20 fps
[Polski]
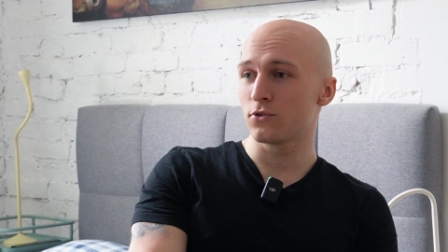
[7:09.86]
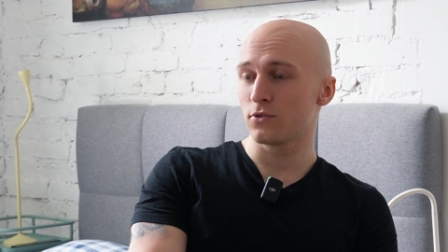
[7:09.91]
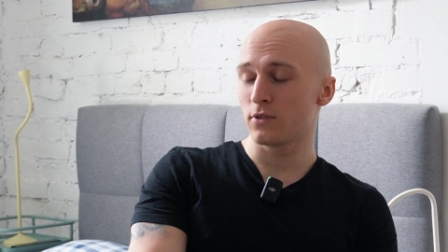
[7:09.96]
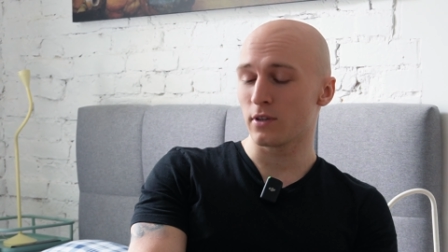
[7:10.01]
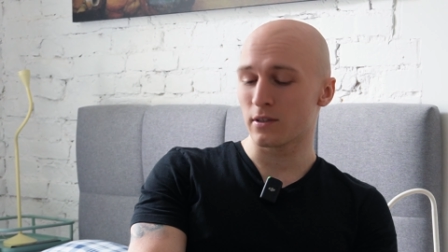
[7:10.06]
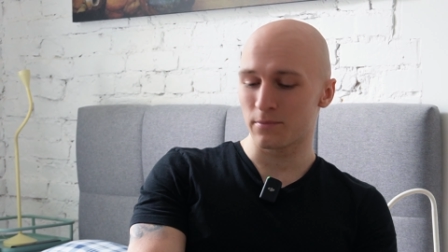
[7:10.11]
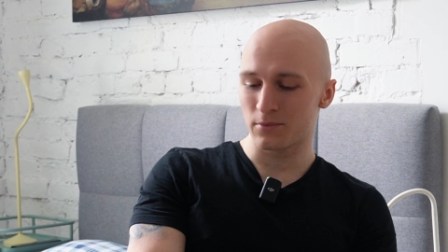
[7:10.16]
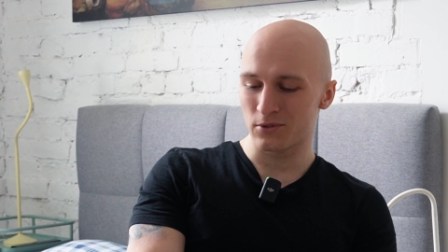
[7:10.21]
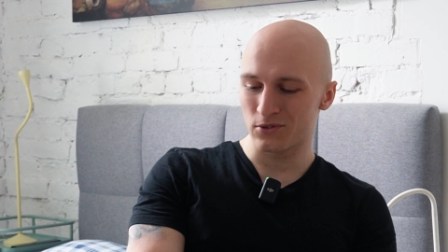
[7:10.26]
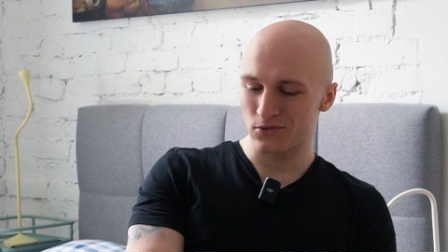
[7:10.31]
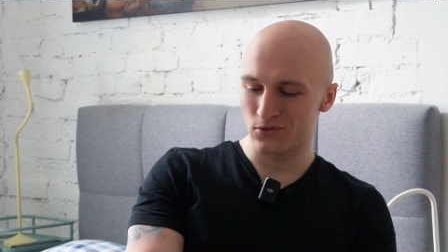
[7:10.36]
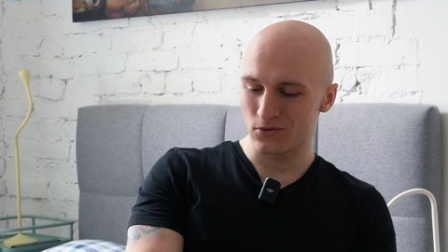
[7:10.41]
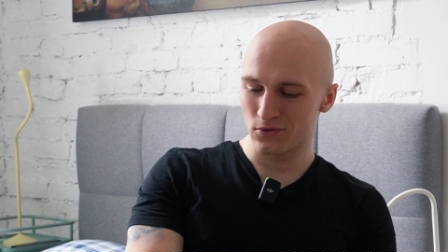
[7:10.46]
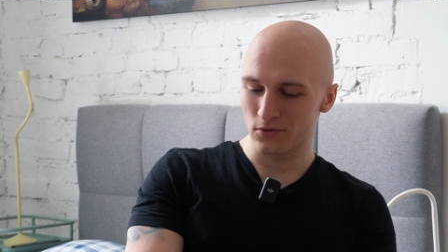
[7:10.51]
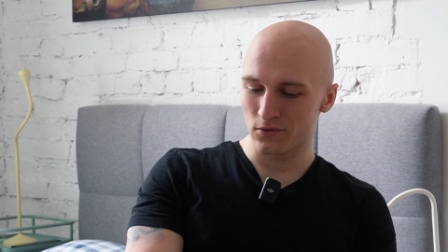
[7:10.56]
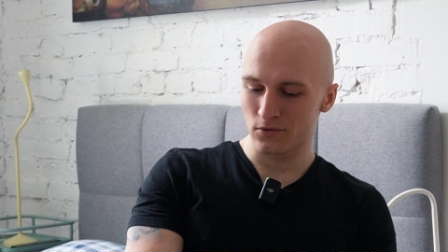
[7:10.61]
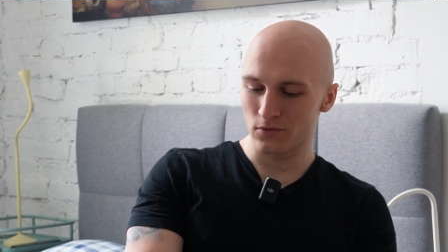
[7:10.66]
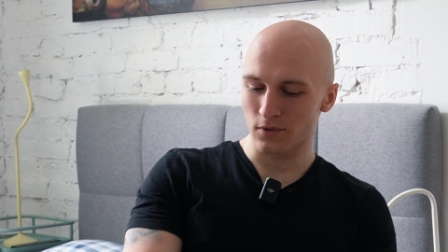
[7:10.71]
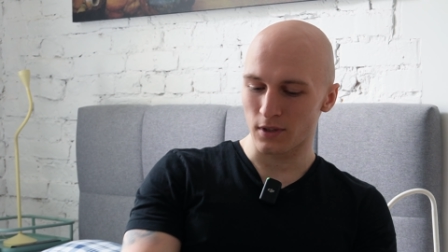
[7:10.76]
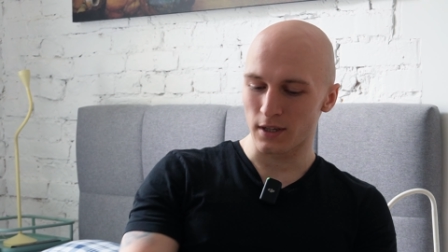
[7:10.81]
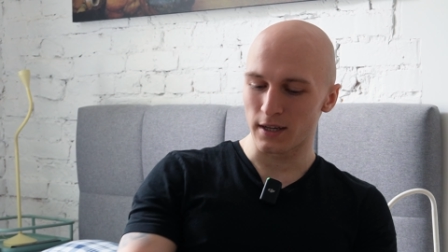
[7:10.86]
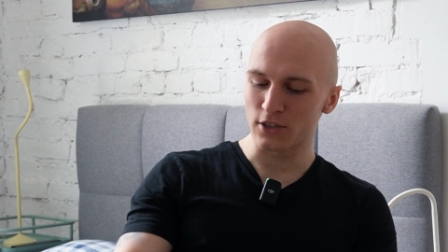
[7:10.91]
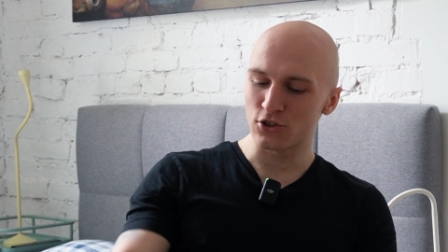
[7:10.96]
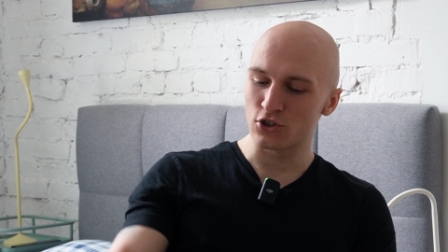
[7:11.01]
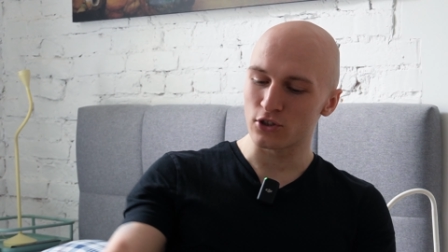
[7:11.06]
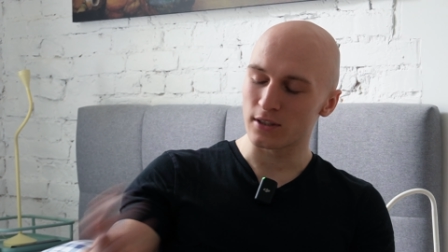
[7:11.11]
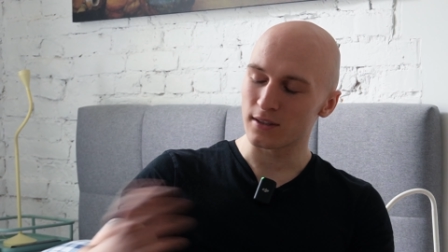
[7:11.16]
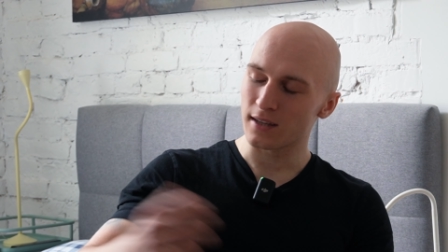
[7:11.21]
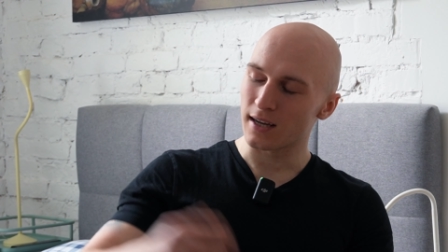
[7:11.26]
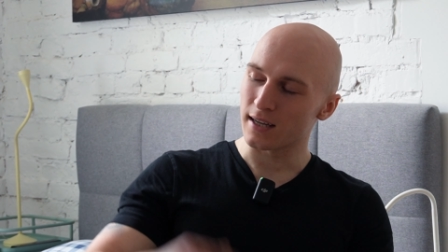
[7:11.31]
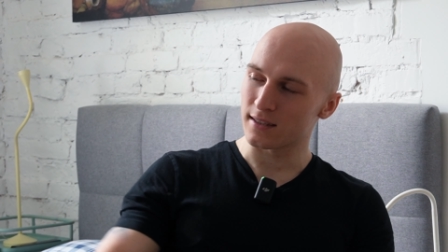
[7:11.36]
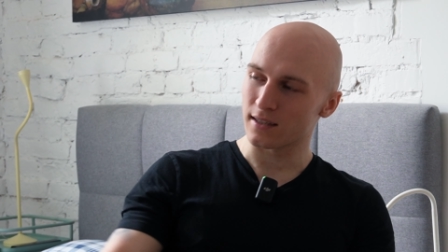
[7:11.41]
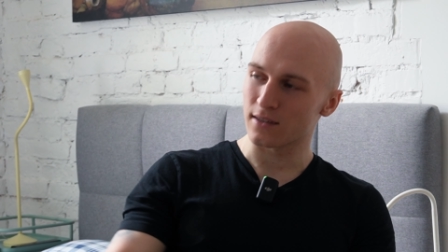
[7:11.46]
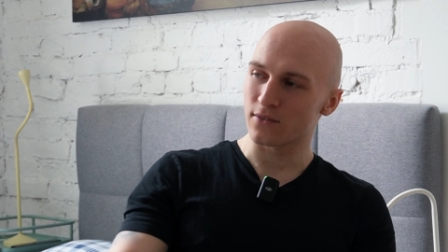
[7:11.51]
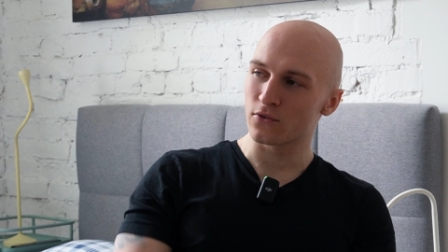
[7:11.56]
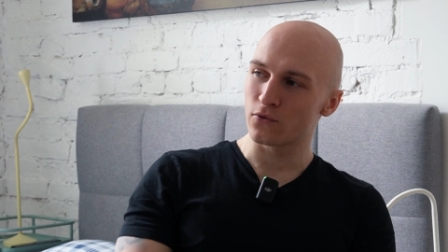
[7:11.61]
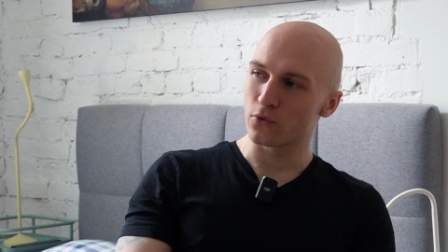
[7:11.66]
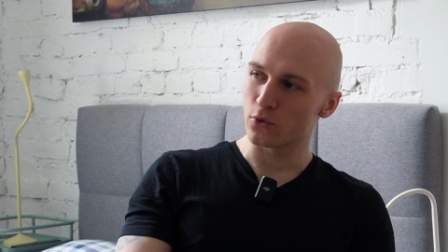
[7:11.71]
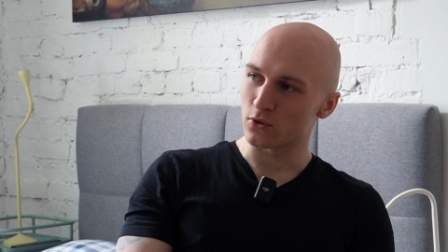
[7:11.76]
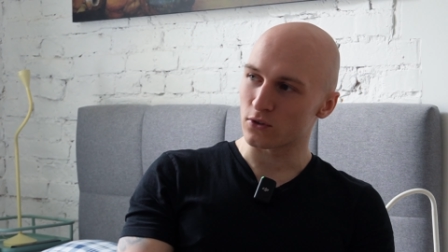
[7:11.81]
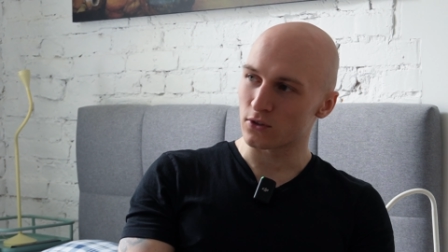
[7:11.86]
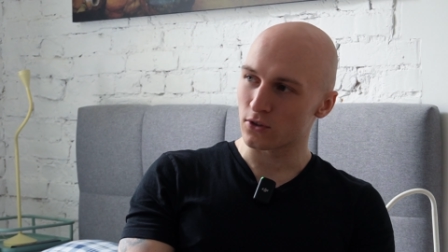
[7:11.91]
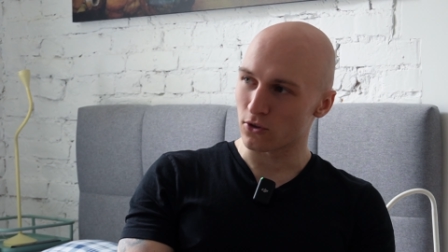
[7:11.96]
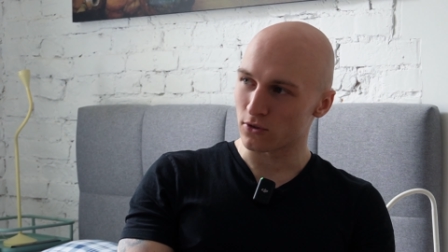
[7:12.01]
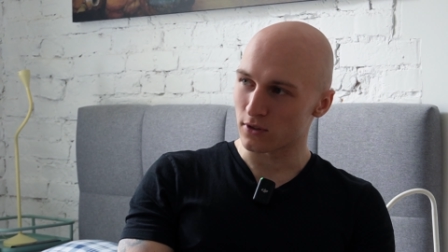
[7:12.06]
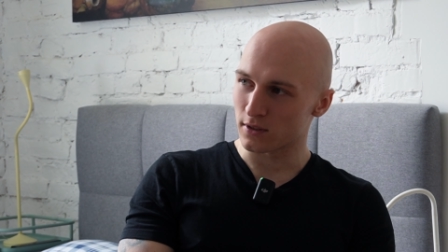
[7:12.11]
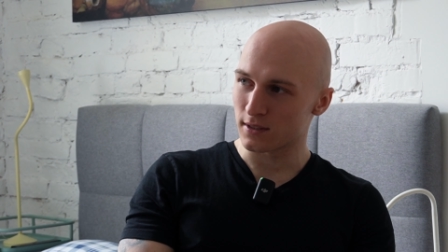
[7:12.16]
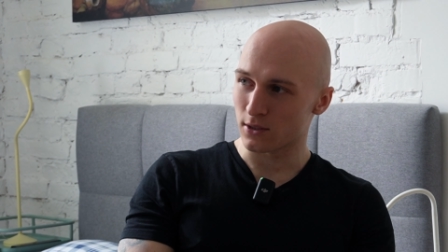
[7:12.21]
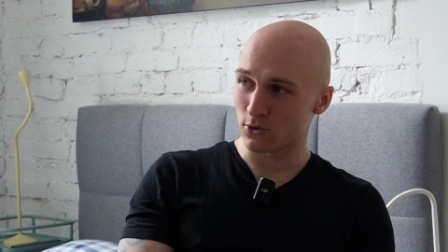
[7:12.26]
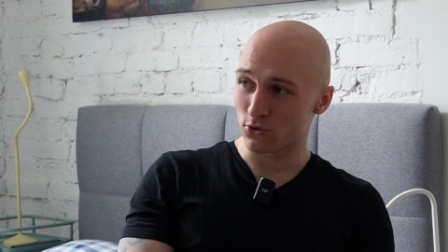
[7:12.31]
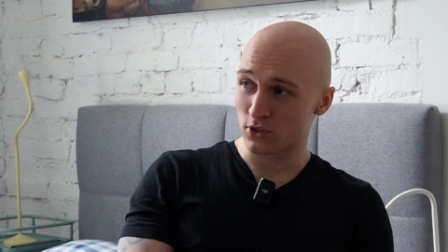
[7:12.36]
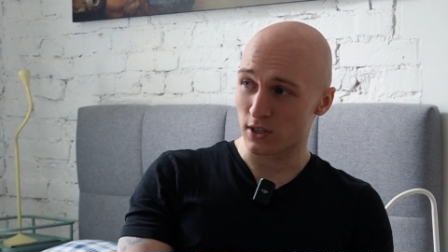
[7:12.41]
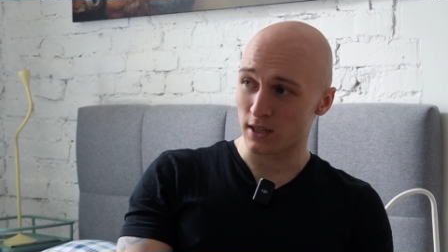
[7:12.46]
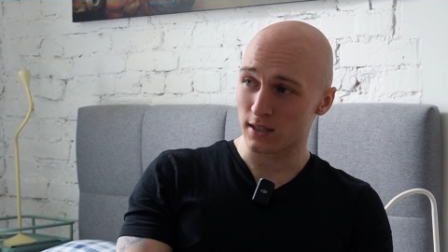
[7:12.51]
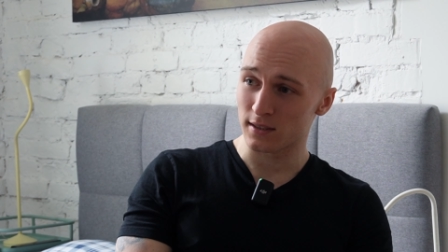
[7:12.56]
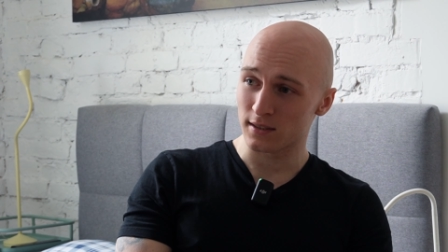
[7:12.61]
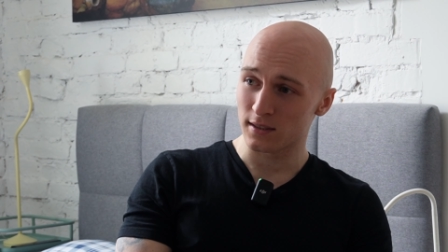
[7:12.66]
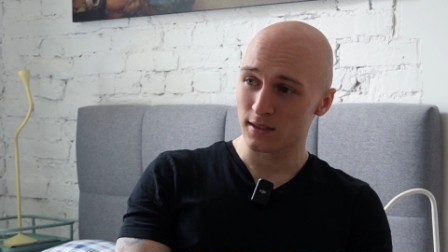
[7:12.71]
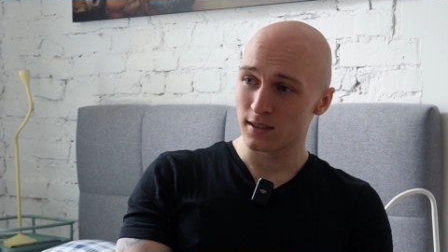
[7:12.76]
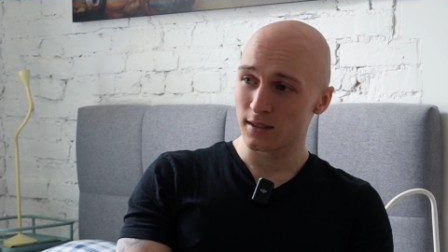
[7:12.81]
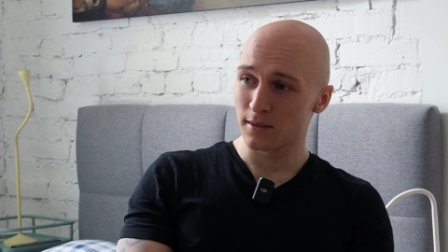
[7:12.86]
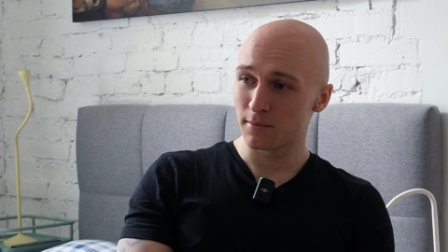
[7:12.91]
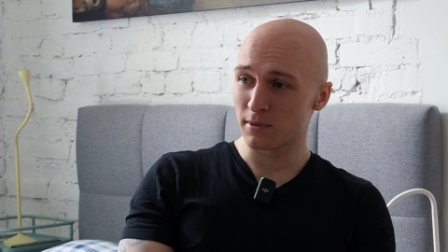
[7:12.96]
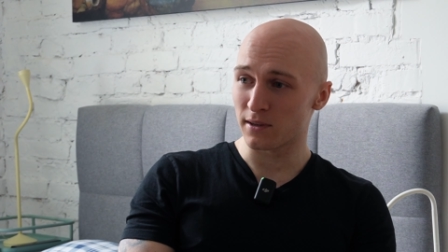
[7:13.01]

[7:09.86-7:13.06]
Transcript: jakby leci ten atak w twoją stronę cały czas,